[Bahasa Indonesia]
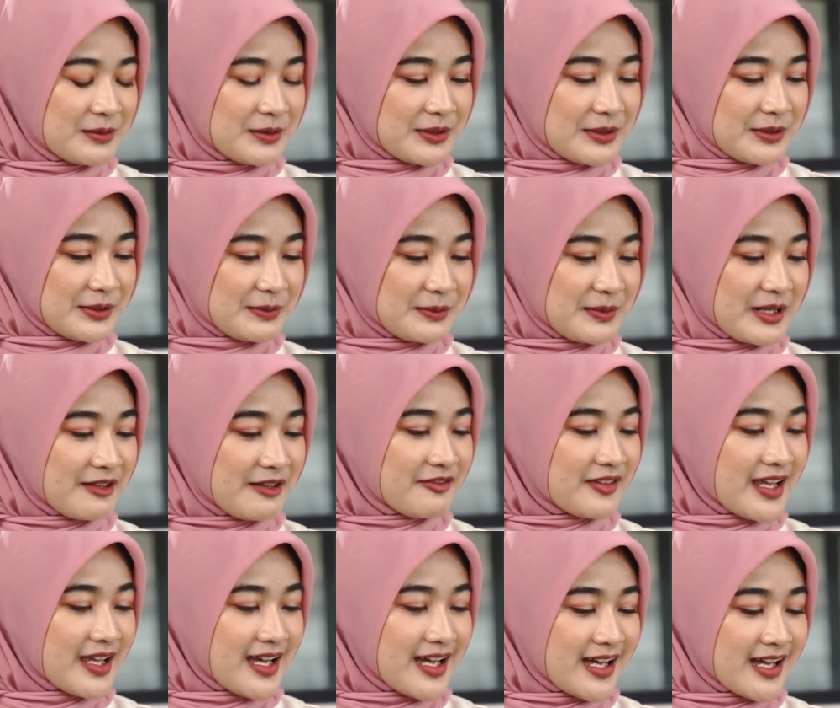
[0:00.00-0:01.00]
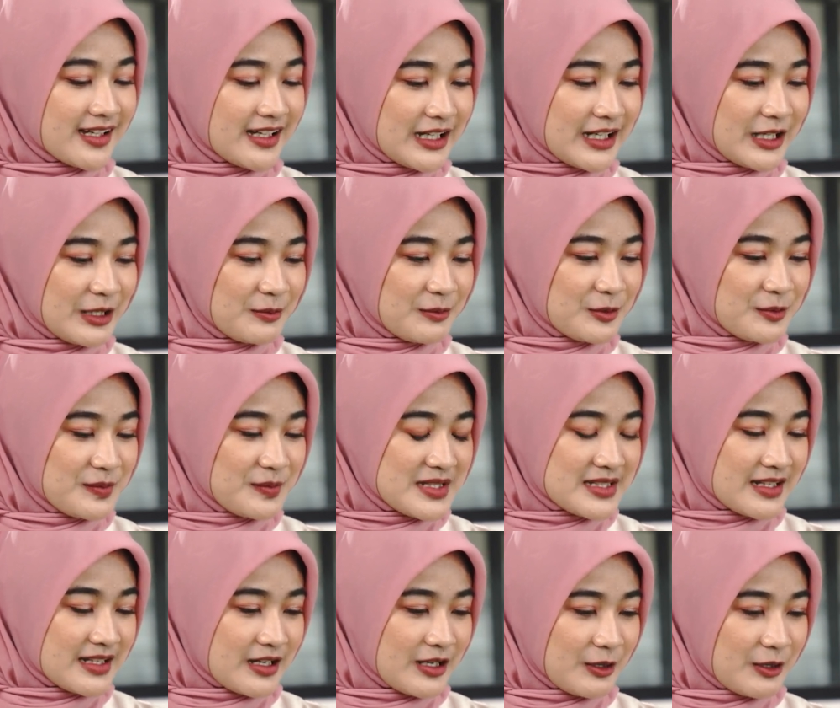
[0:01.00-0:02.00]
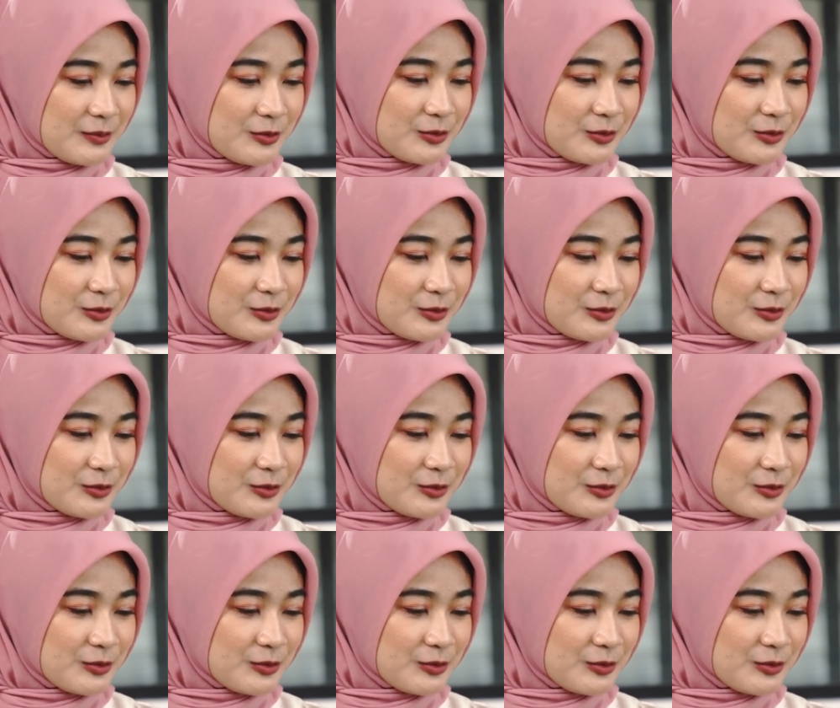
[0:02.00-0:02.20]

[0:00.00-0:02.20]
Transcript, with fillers: Oh, maaf ya, kakak belum bisa